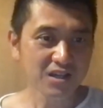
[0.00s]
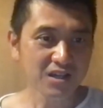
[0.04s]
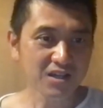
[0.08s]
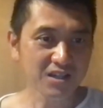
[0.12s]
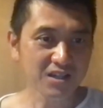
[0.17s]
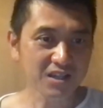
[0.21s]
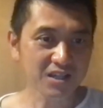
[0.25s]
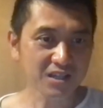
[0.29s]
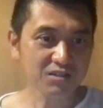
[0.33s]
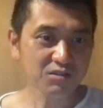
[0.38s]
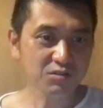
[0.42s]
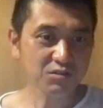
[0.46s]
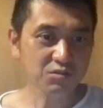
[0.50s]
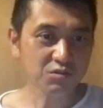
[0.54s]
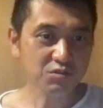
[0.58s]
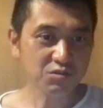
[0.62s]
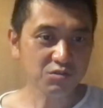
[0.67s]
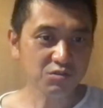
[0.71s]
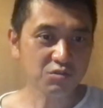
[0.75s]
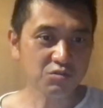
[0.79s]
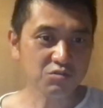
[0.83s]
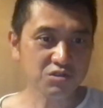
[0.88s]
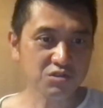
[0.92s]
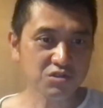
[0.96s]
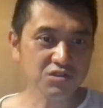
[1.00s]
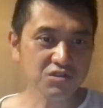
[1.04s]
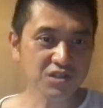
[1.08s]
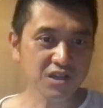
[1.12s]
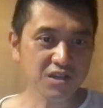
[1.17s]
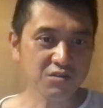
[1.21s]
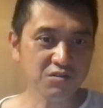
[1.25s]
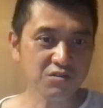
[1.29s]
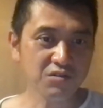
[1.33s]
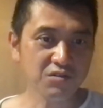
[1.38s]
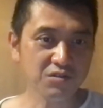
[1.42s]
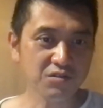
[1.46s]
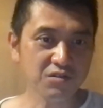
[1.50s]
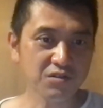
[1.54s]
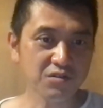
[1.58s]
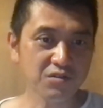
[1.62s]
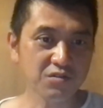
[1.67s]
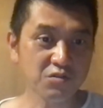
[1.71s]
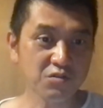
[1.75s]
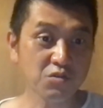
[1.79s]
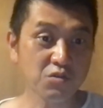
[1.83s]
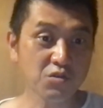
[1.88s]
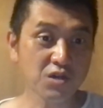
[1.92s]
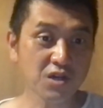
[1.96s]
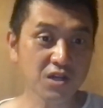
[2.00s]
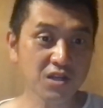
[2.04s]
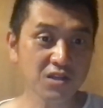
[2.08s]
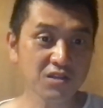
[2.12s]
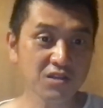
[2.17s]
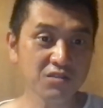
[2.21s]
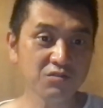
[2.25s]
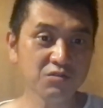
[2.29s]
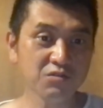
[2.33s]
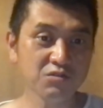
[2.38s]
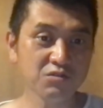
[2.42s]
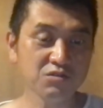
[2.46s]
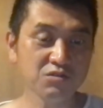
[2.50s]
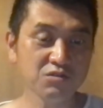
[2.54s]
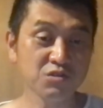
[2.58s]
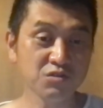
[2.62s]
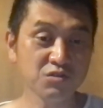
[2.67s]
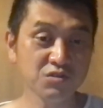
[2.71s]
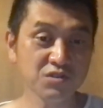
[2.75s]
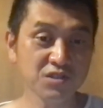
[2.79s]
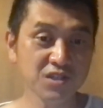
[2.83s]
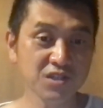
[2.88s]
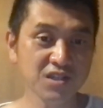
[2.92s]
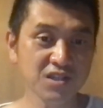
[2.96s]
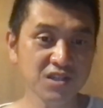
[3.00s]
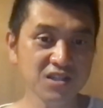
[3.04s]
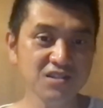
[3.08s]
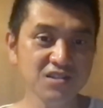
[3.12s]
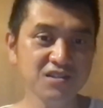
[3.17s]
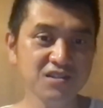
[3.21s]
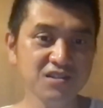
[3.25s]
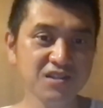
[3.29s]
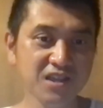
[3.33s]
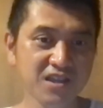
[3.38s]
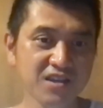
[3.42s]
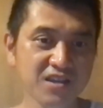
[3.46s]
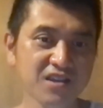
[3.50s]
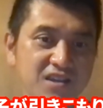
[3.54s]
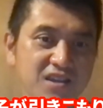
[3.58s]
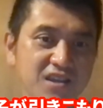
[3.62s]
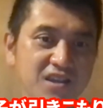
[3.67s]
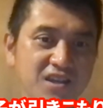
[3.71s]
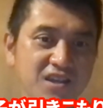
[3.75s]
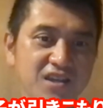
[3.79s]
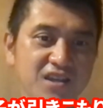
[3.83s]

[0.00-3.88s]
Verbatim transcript: はい、えっ、ー、と、50代後半の女性ですね、